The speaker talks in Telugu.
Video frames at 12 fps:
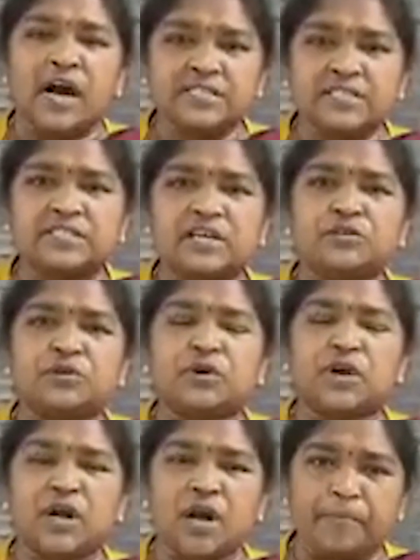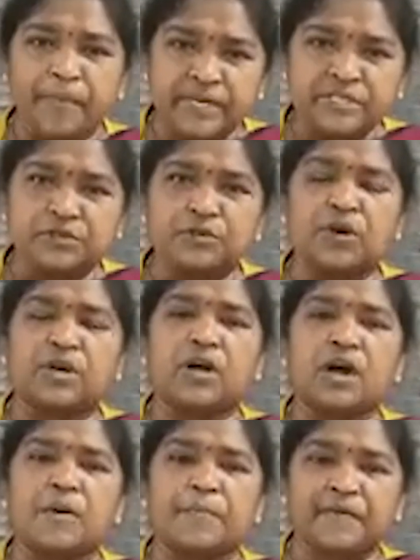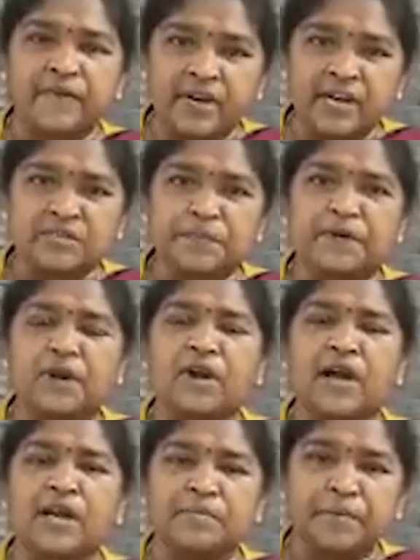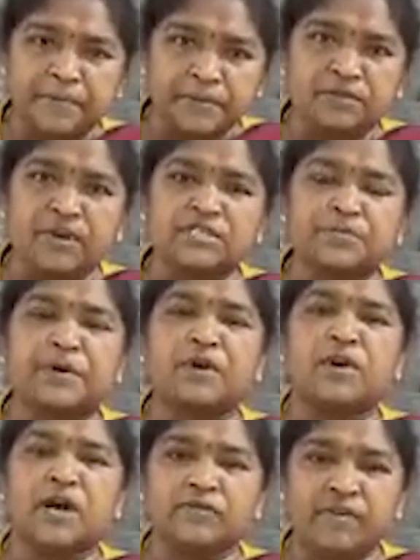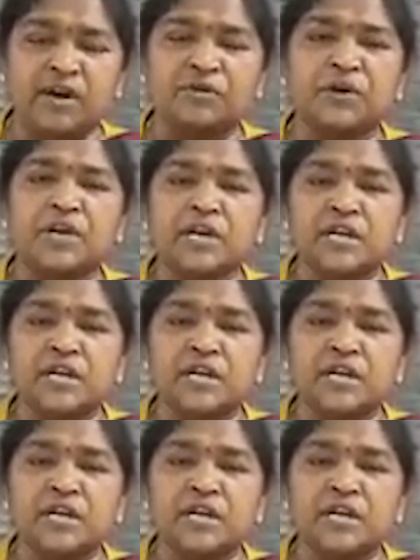ఆక్సిజన్లు దొరకక బెడ్స్ దొరకక ప్రైవేట్ హాస్పిటల్లో కానీ ప్రభుత్వ హాస్పిటల్లో కానీ వాళ్ళు